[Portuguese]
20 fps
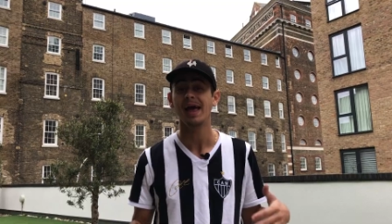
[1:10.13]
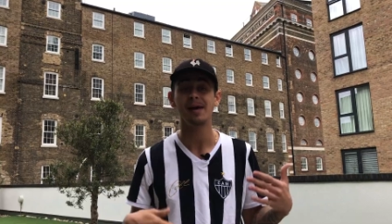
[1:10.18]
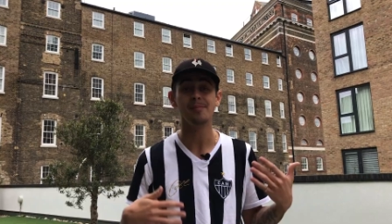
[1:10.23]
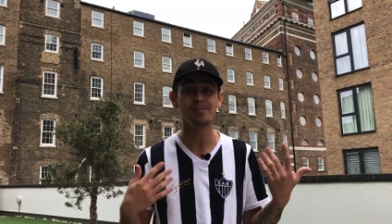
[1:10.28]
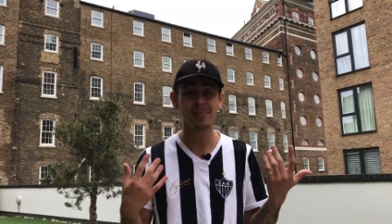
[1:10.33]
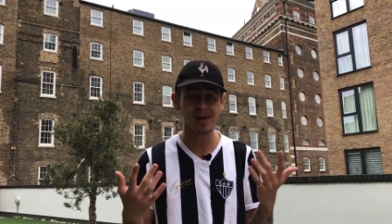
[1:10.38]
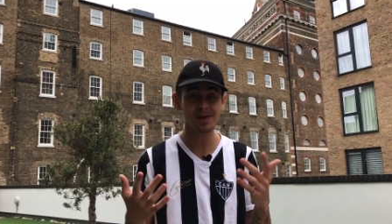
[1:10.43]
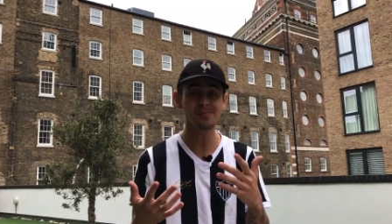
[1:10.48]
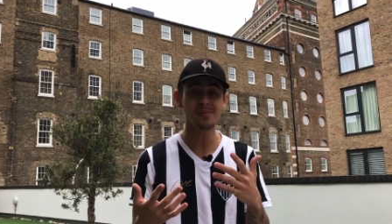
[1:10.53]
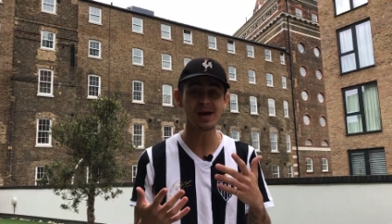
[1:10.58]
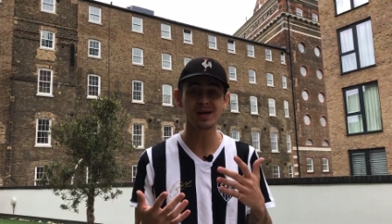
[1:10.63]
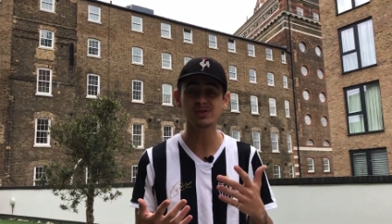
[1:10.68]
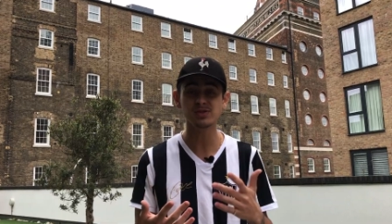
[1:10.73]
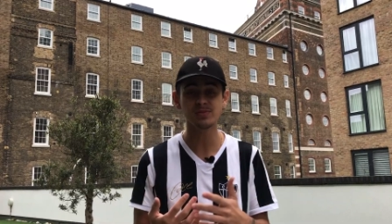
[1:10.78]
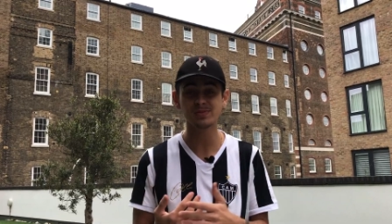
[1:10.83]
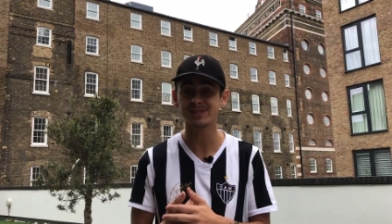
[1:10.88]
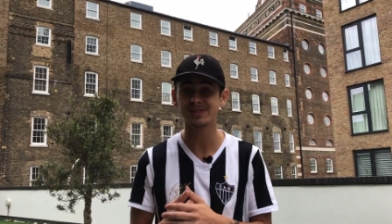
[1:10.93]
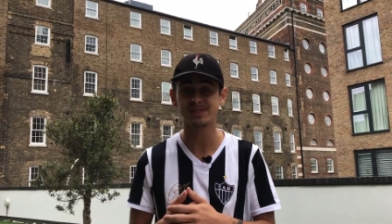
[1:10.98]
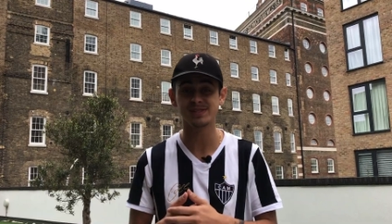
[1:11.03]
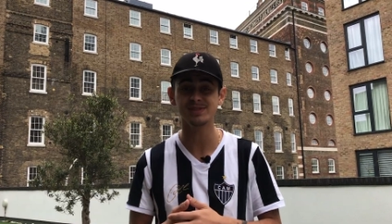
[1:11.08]
É bem mais
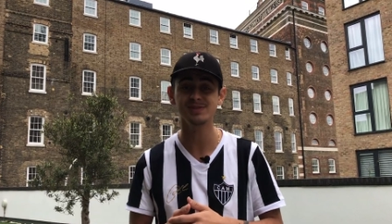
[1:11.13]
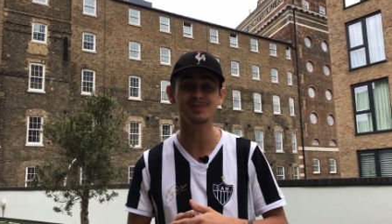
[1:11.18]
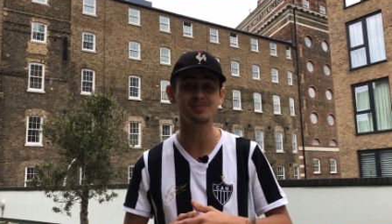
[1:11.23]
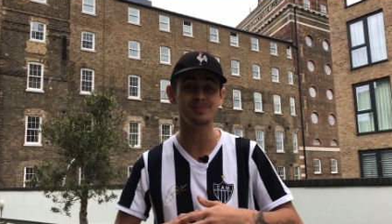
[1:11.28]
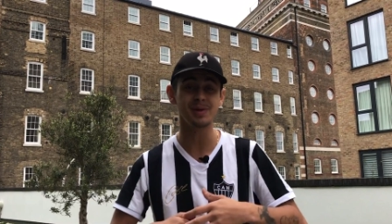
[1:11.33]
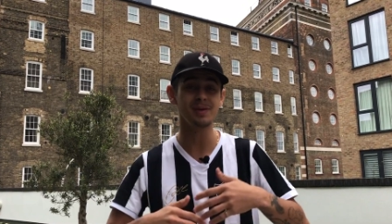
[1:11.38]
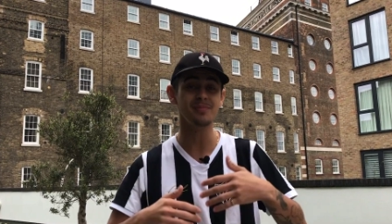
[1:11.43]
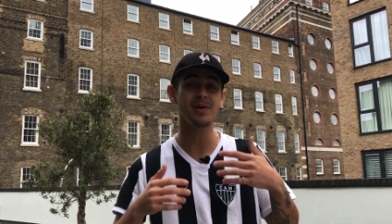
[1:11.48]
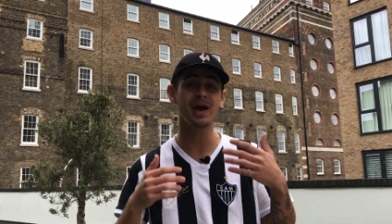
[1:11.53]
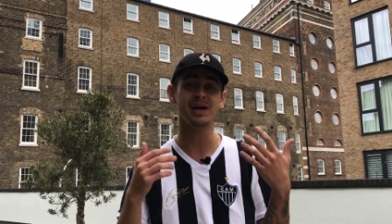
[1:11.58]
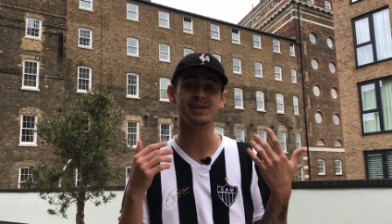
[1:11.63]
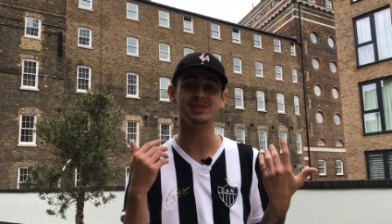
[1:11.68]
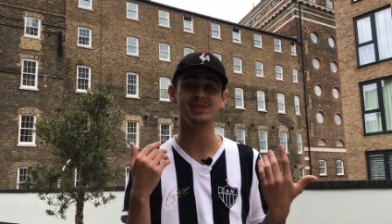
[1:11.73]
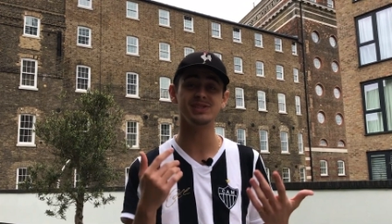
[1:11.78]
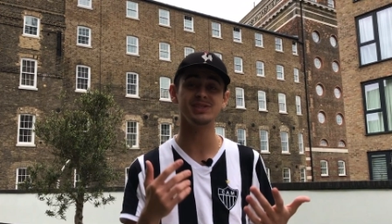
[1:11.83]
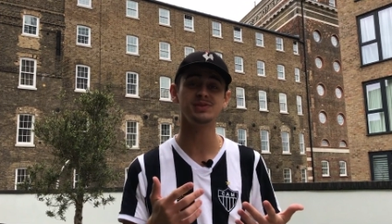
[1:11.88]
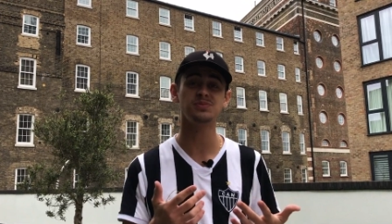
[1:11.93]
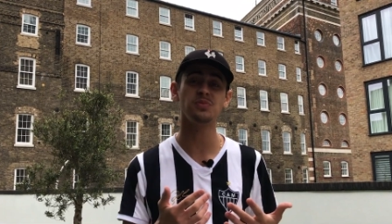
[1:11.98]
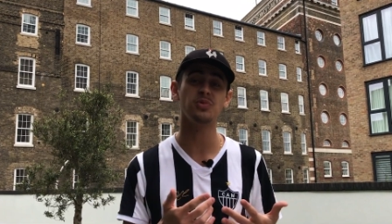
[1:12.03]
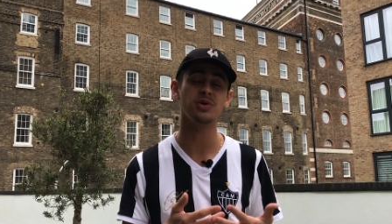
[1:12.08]
homicídio, bem mais
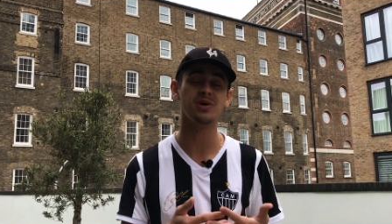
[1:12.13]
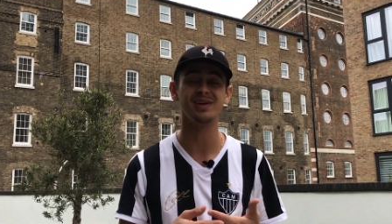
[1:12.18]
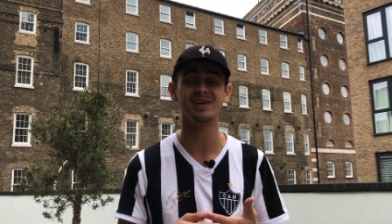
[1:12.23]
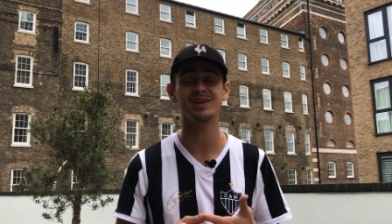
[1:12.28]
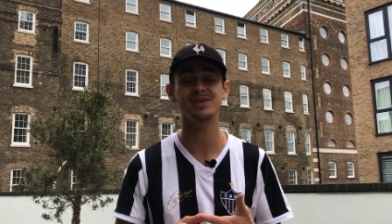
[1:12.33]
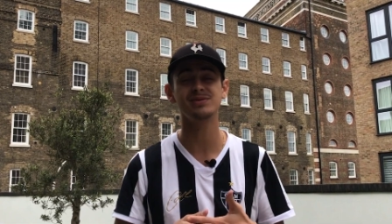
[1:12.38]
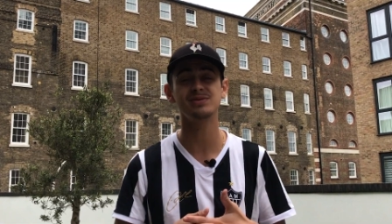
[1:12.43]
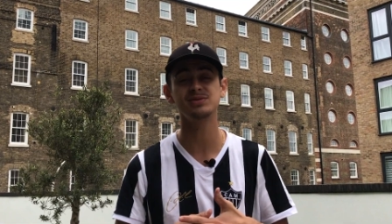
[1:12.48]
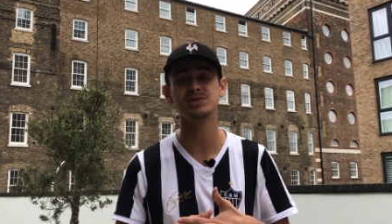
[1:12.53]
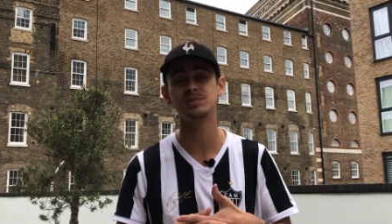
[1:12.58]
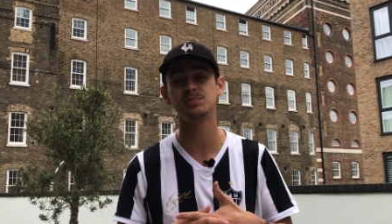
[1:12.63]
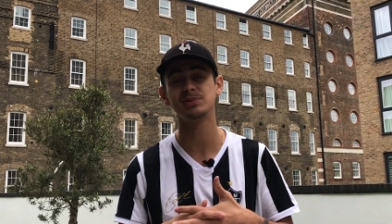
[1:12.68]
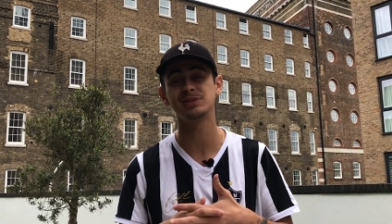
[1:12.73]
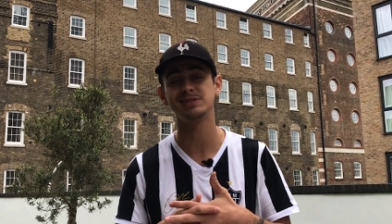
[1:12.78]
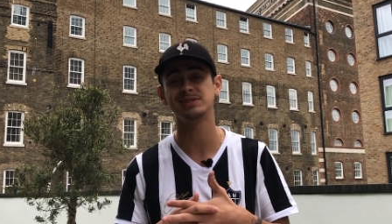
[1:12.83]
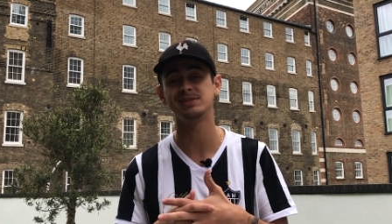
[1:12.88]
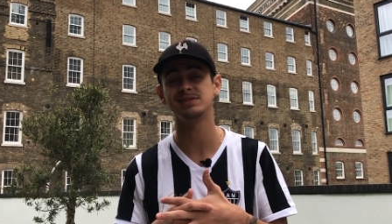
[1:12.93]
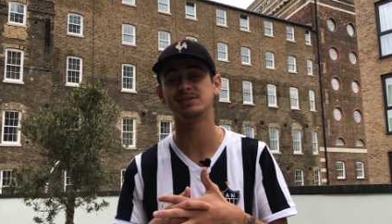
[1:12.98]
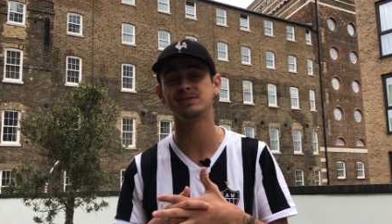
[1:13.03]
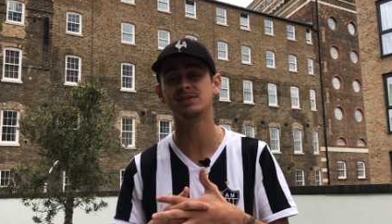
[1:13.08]
gente morrendo, tipo
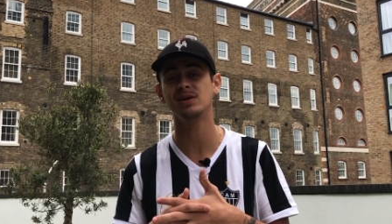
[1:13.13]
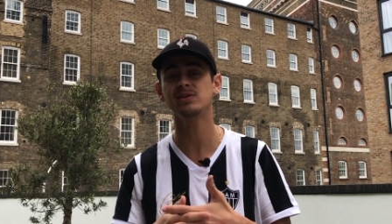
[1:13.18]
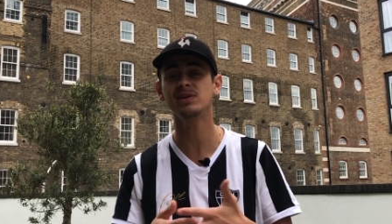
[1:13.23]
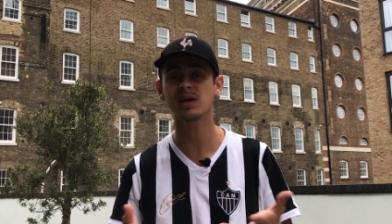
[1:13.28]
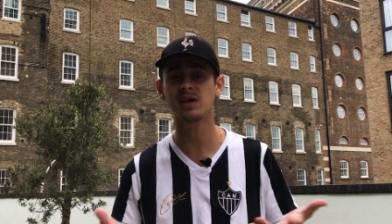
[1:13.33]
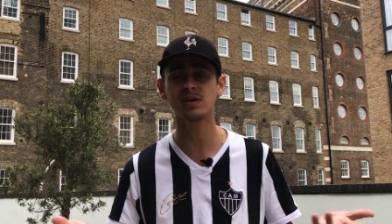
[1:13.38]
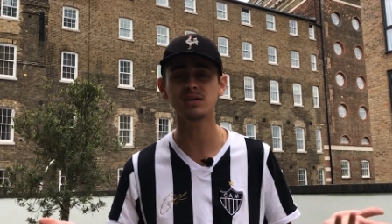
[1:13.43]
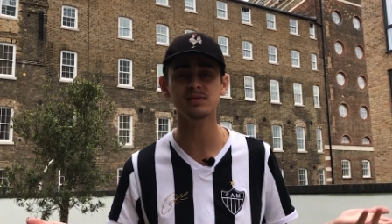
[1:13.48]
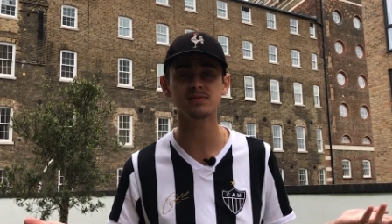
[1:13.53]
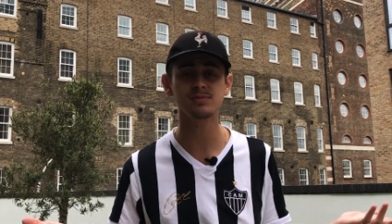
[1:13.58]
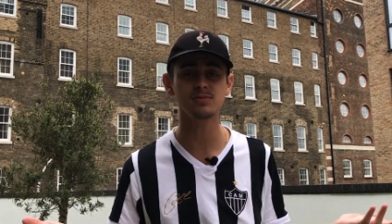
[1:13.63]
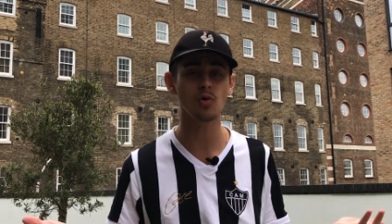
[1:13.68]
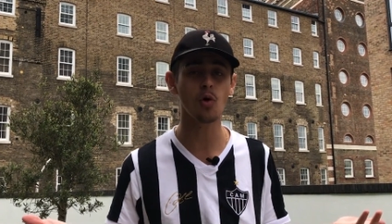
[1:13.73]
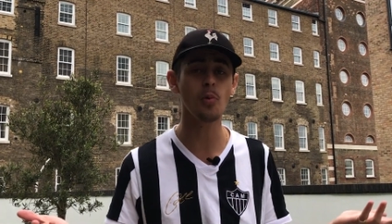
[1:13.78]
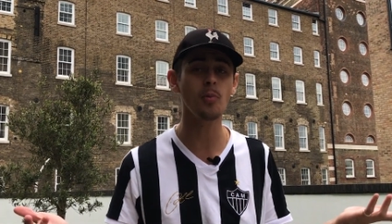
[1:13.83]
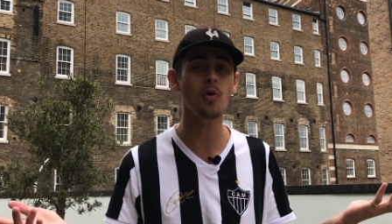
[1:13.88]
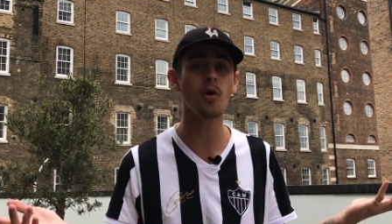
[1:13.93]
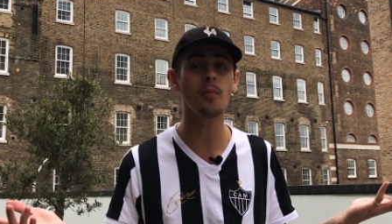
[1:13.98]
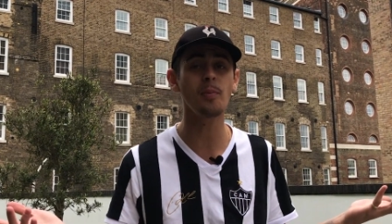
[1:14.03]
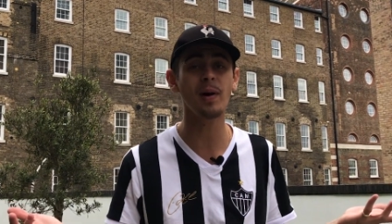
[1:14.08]
assim, não tem
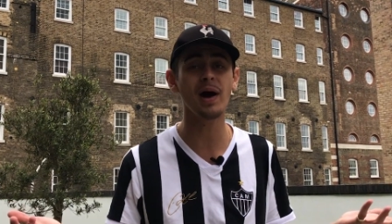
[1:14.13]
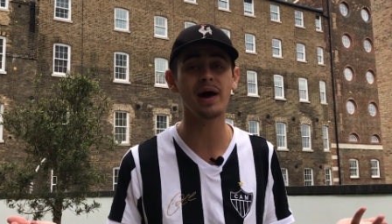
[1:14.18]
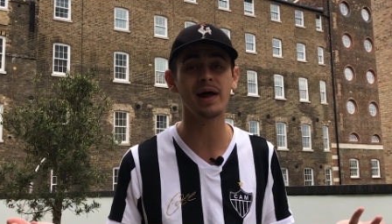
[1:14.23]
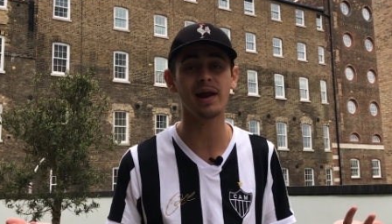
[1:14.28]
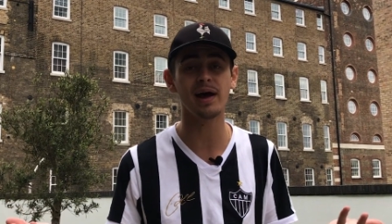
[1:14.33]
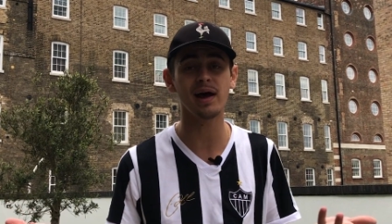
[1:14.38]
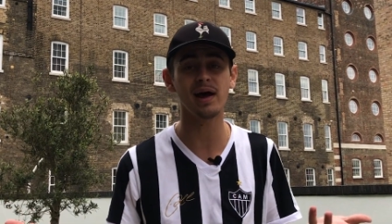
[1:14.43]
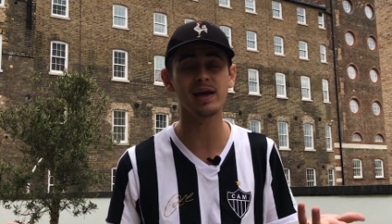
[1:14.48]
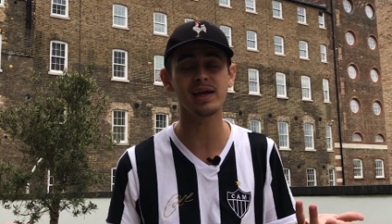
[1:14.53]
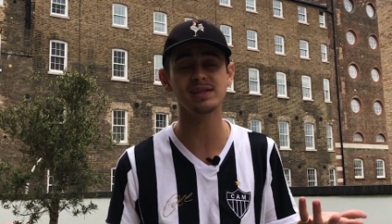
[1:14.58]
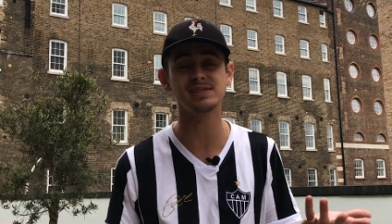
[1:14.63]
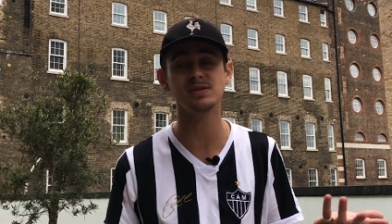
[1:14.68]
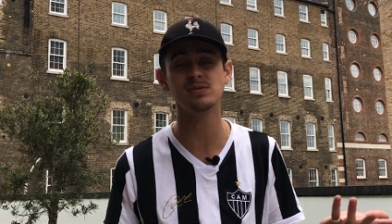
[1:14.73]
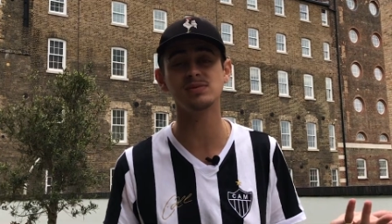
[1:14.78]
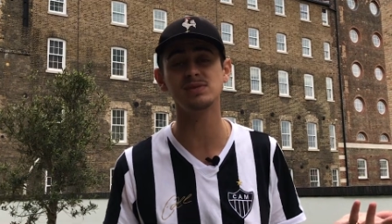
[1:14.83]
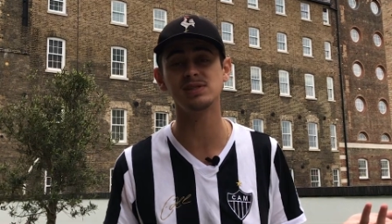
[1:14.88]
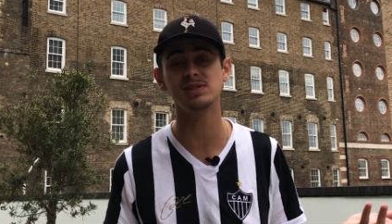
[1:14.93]
como comparar a questão de